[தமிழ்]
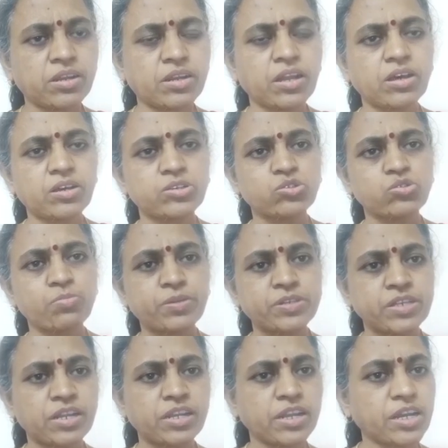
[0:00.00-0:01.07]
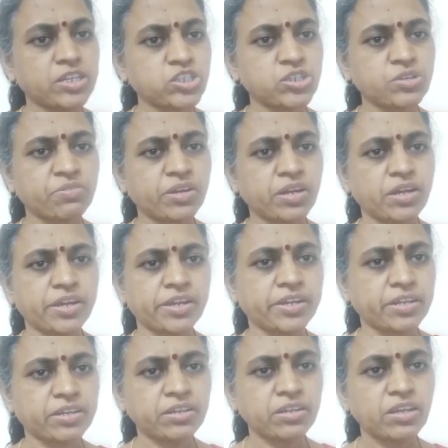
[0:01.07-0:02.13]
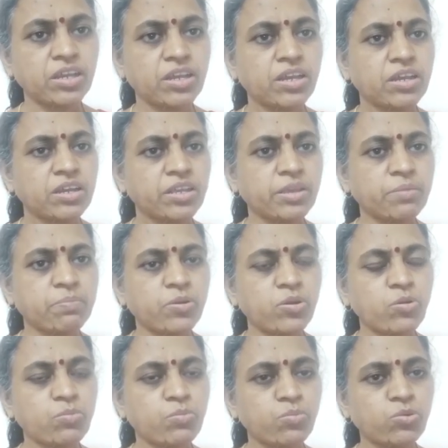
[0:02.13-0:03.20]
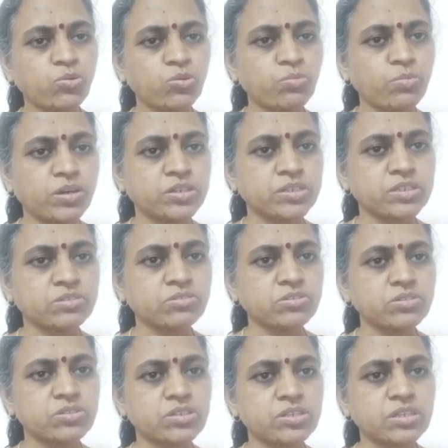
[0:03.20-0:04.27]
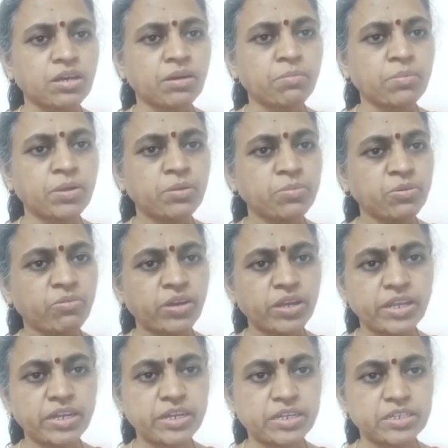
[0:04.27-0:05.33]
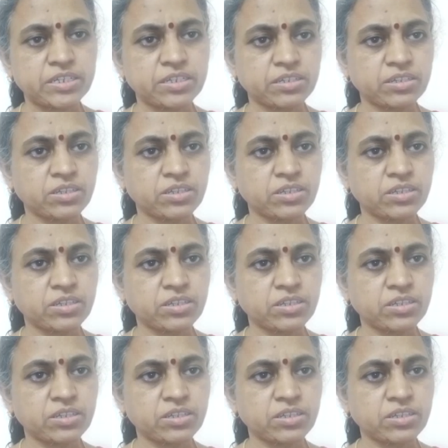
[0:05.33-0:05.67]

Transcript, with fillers: நான் சூப்பர் சேலரி அச்சீவர் ஆகிட்டேன் இப்போது மூணு மாதம் சம்பளமும் வாங்கிட்டேன்